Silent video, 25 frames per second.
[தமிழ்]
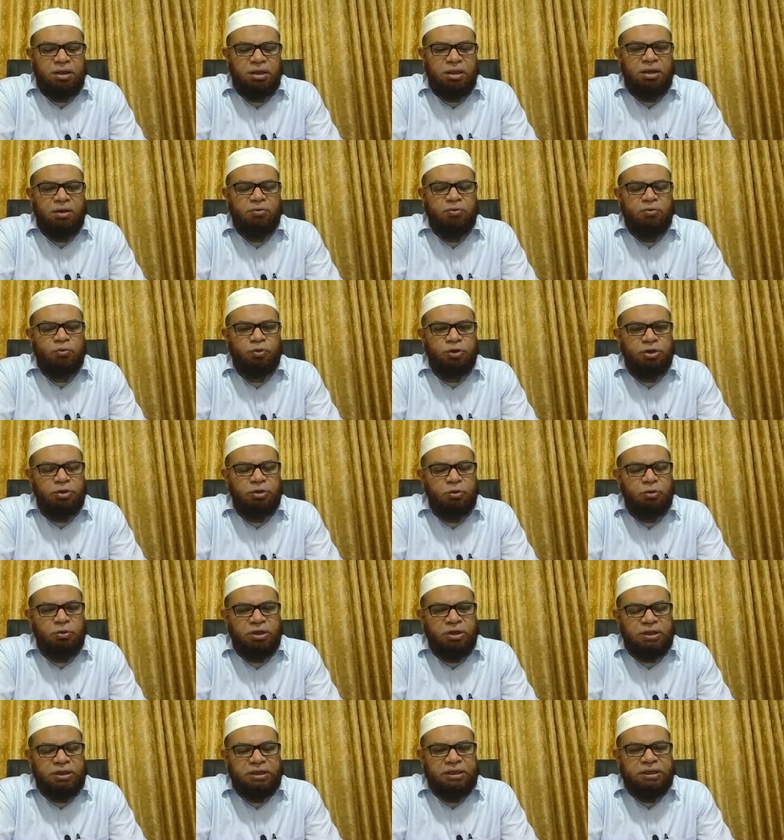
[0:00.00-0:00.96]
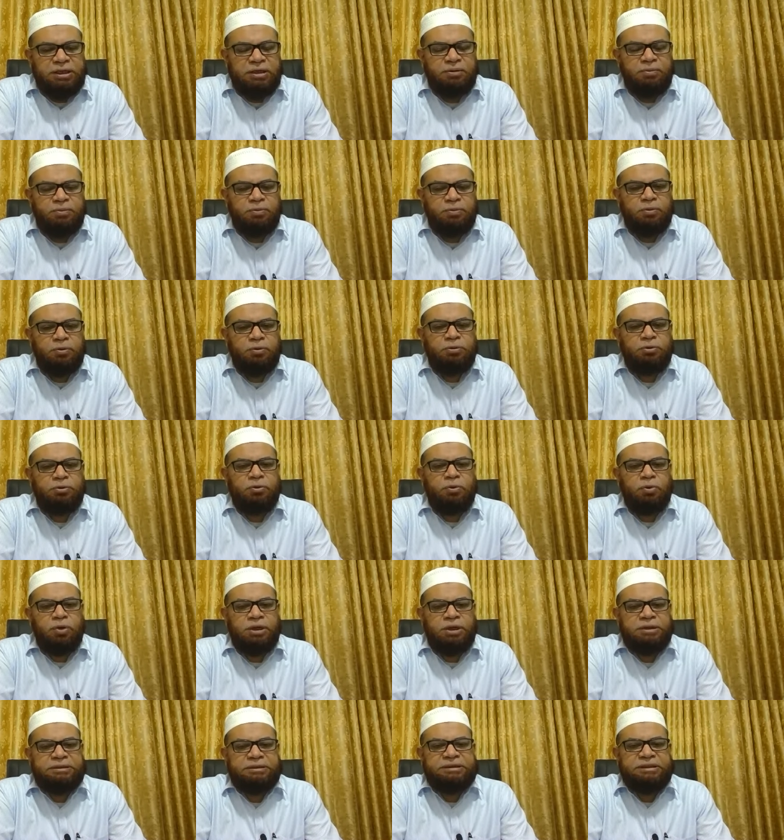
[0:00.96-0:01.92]
அதாவது உயிரோடு இருக்கிற போது
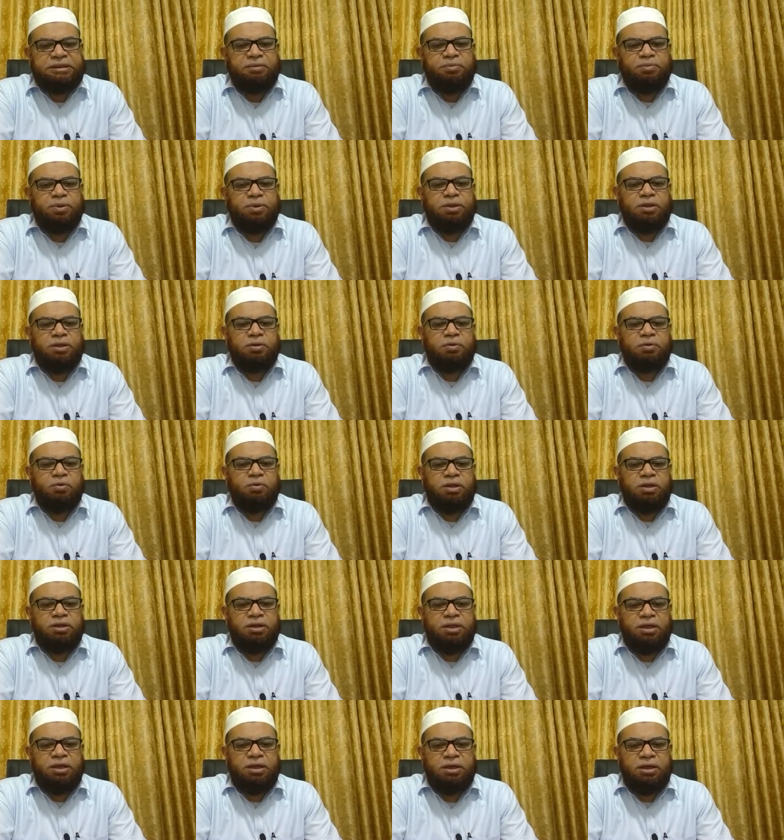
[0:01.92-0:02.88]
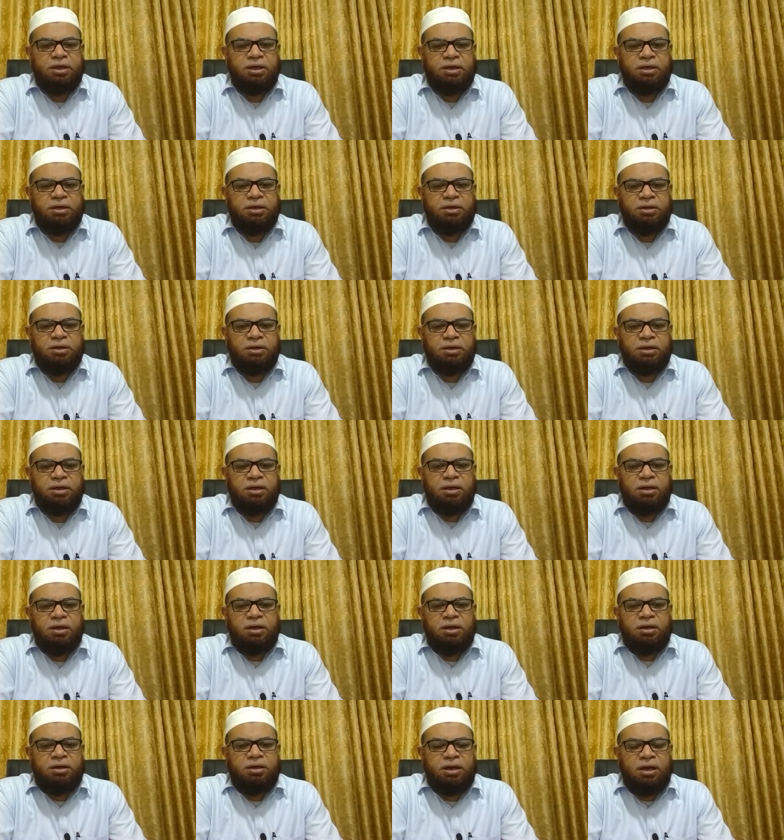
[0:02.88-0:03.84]
கொலை செய்யப்பட்ட குழந்தைகள்
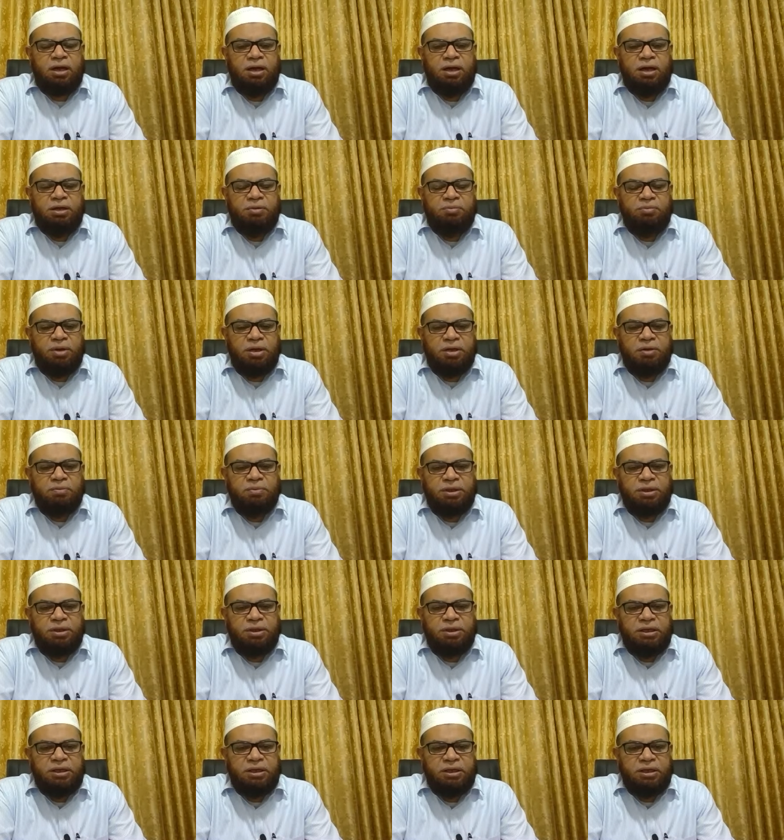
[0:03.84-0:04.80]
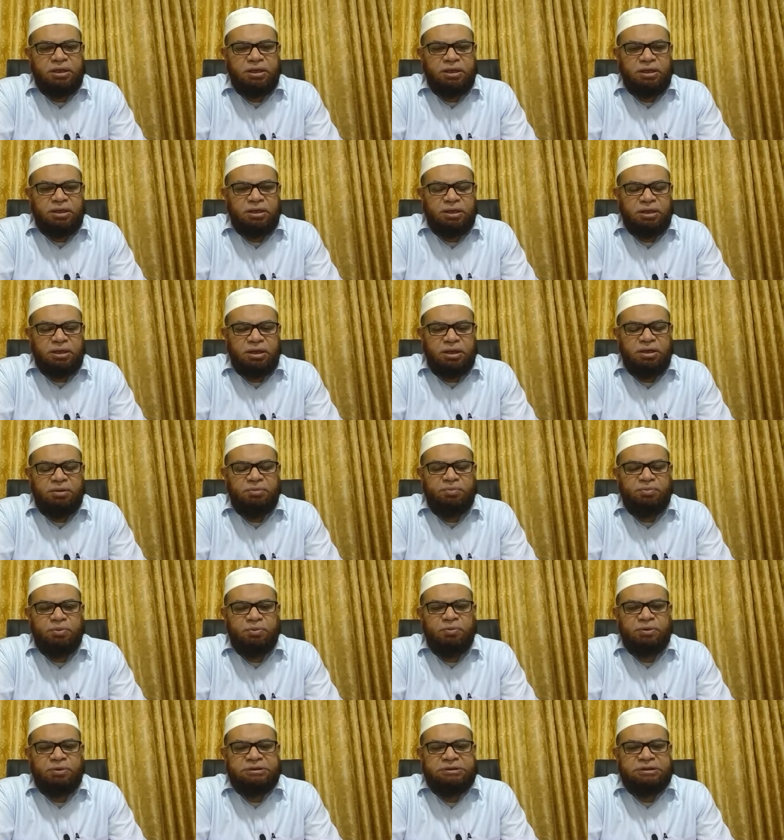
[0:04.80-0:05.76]
நாளை மறுமையிலே
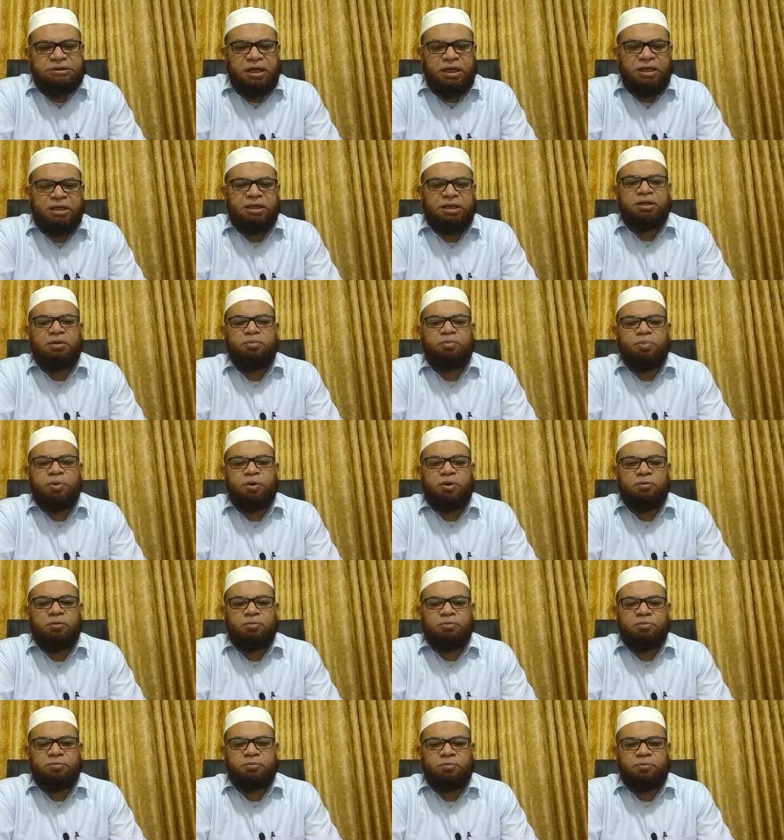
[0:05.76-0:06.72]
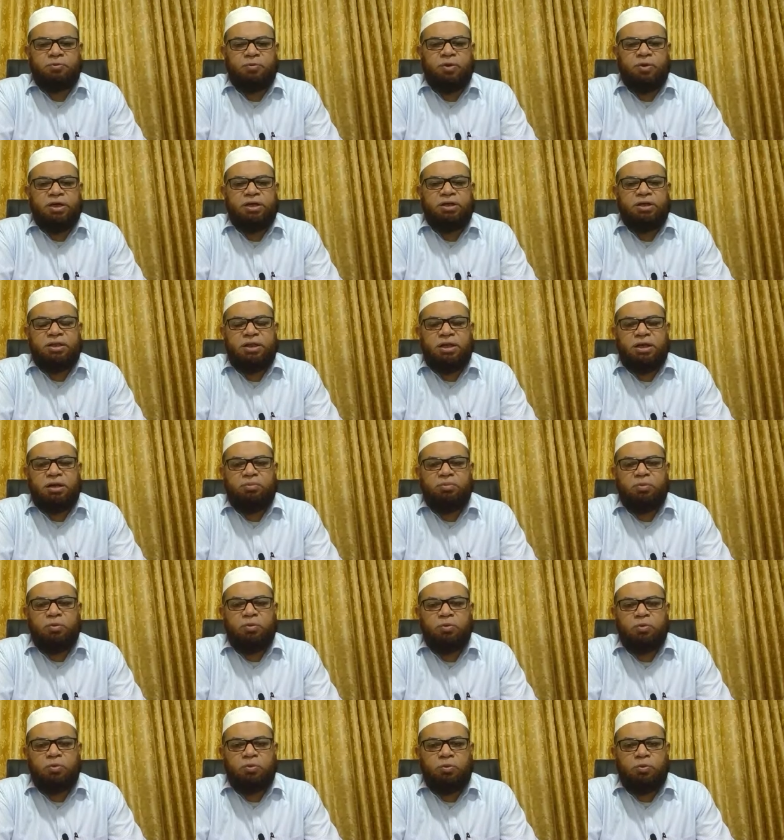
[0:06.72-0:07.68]
எழுப்பி விசாரிக்கப்படும் wa idal
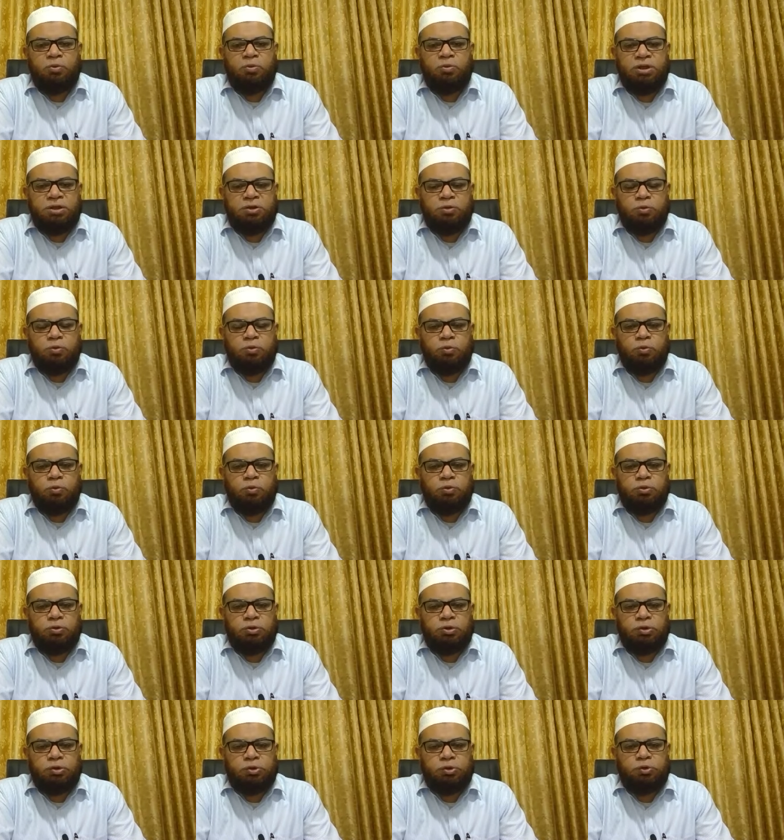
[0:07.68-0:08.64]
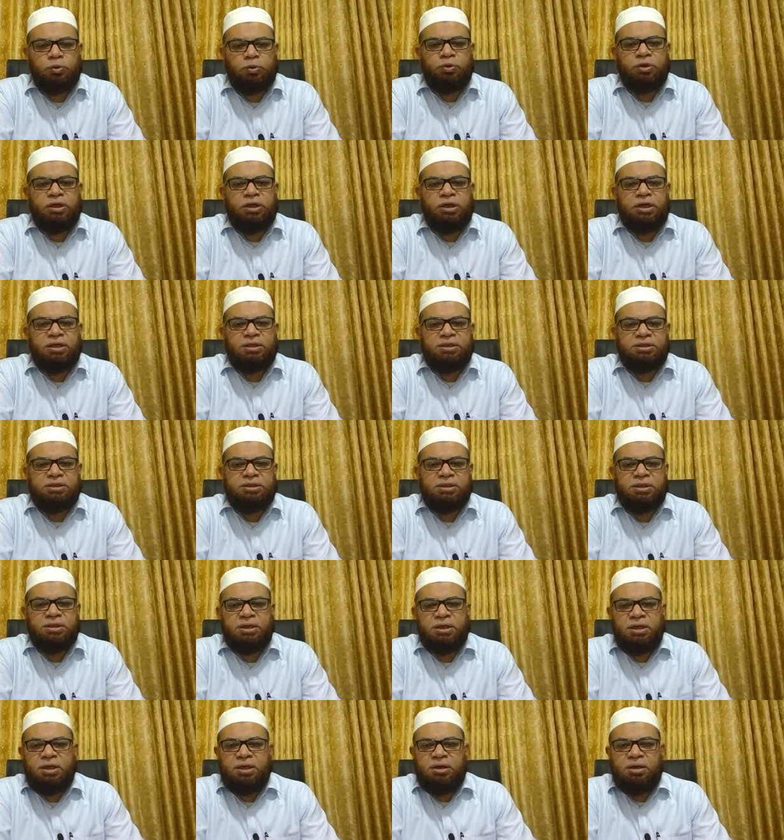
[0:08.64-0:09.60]
மௌஊதத்து சுஇலத்
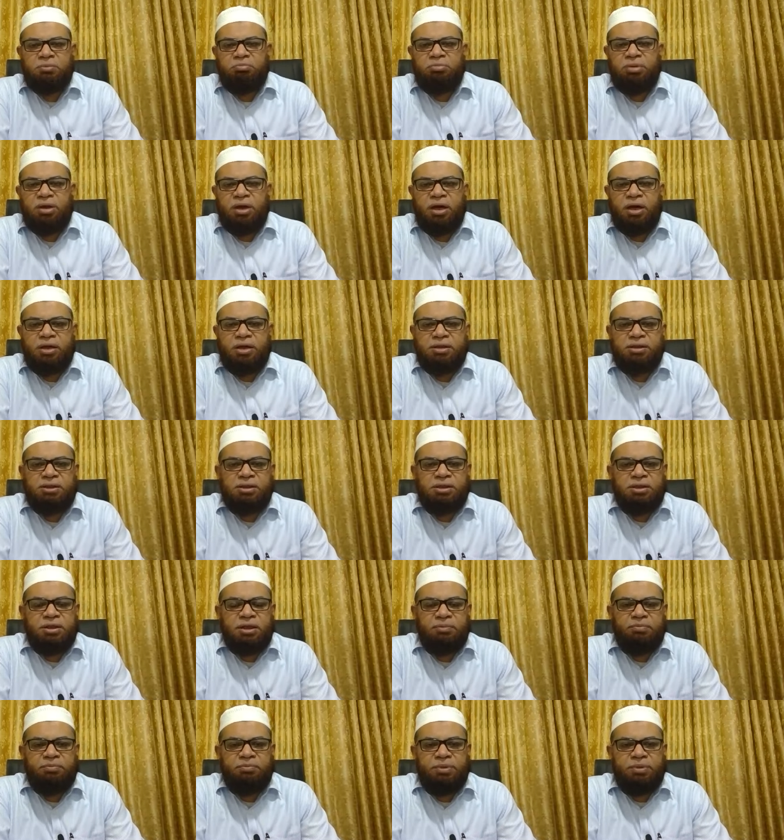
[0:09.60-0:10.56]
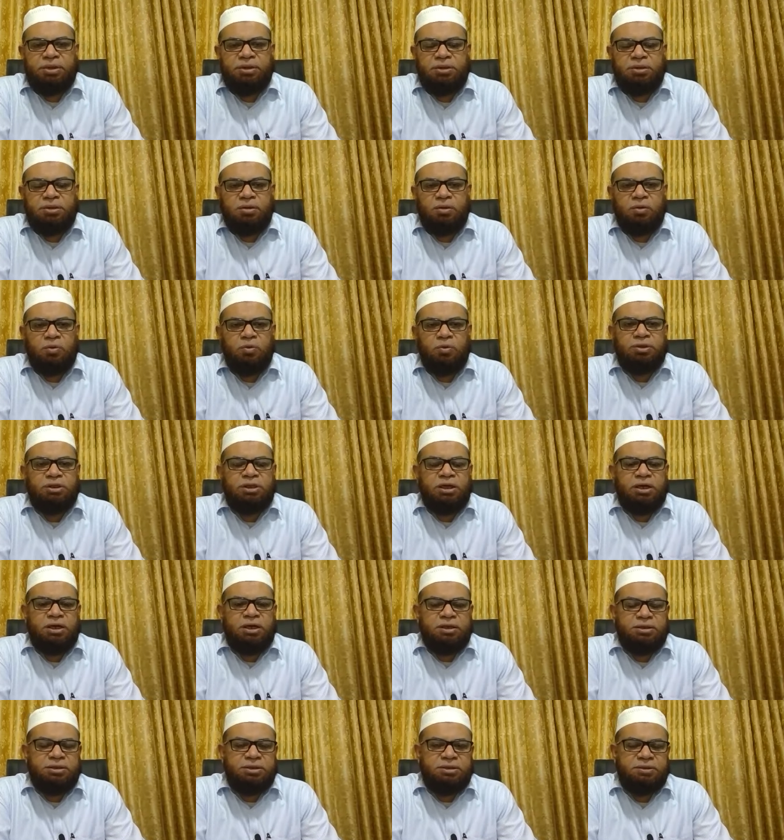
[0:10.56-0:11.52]
பி ஐயி தம்பின்
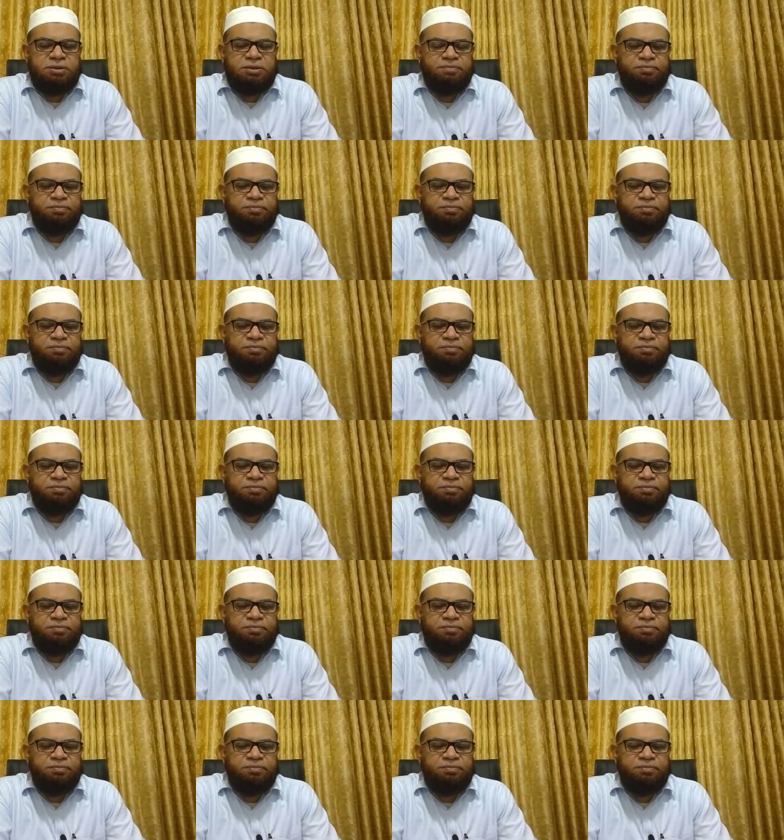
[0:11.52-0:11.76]
குத்திலத்